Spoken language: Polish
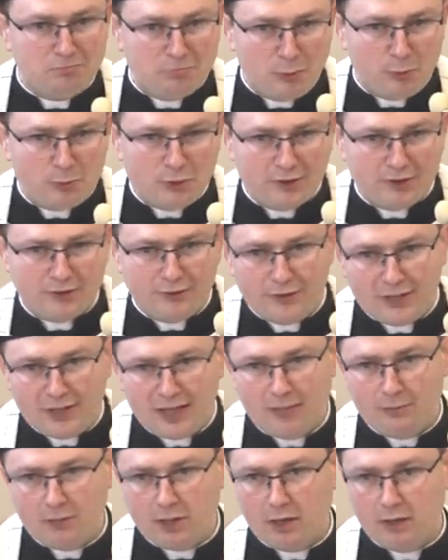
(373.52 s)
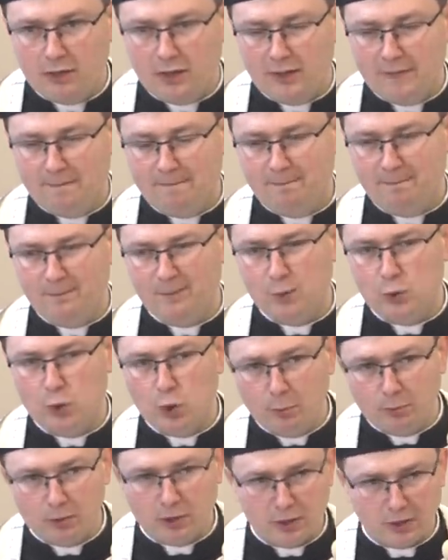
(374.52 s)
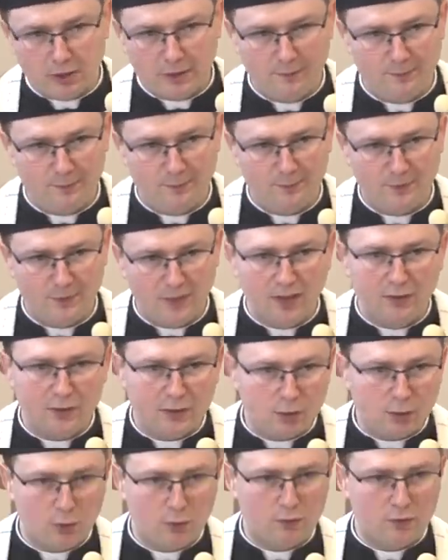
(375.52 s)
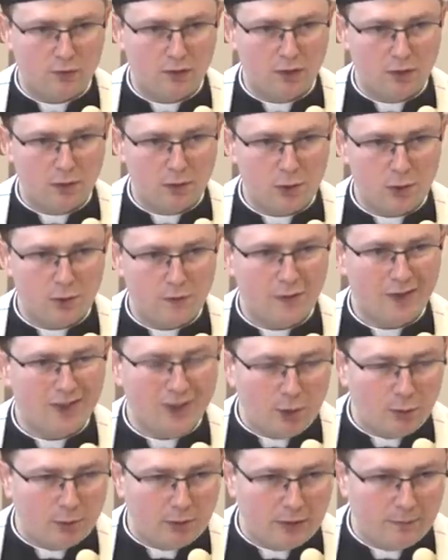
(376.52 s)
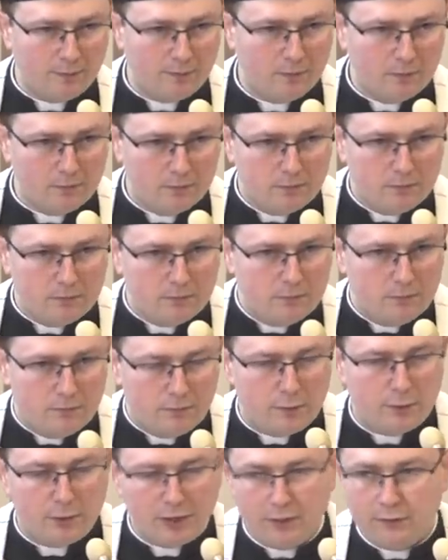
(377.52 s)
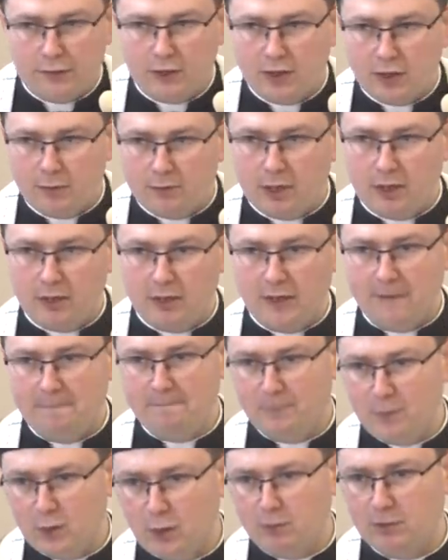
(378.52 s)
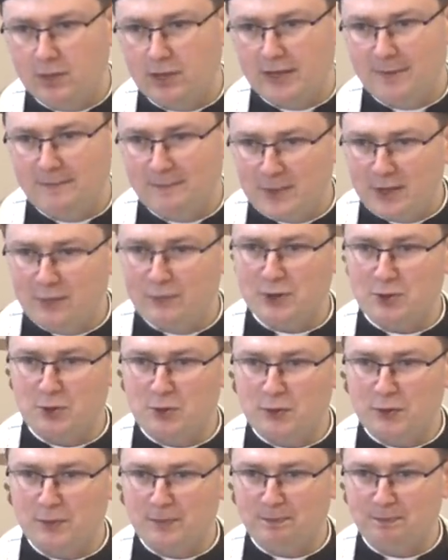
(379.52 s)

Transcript: Poprzez wyrabianie dobrych nawyków. Świadome wyrabianie dobrych nawyków.